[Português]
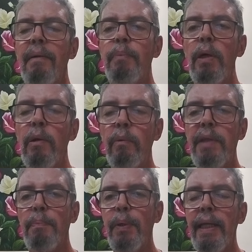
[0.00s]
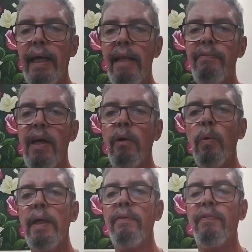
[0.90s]
Pô, eu, depois daquela
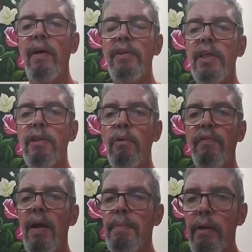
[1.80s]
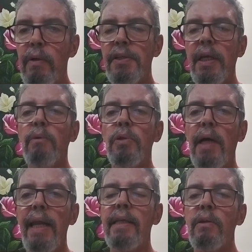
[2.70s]
vergonha diante do Flamengo, eu achei que os
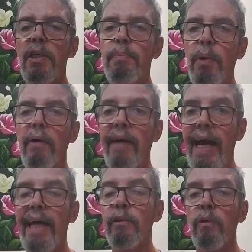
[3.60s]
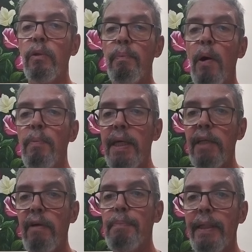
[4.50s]
caras hoje, pô, vai ganhar do, do
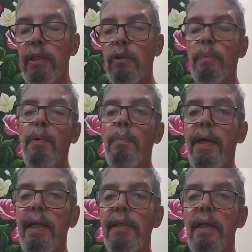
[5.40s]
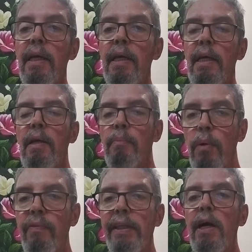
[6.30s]
Palmeiras, vai para dentro do Palmeiras
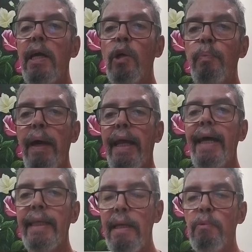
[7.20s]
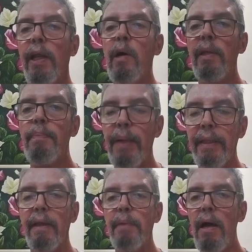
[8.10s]
Pô, vai dar uma recuperada na moral, né? Para
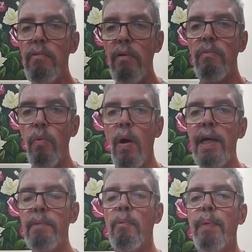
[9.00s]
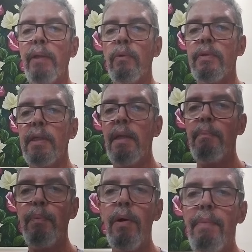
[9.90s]
dar um, ânimo para a torcida,
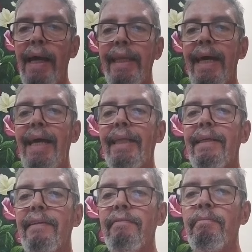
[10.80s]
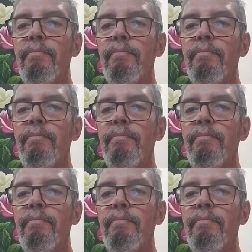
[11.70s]
por mais nada.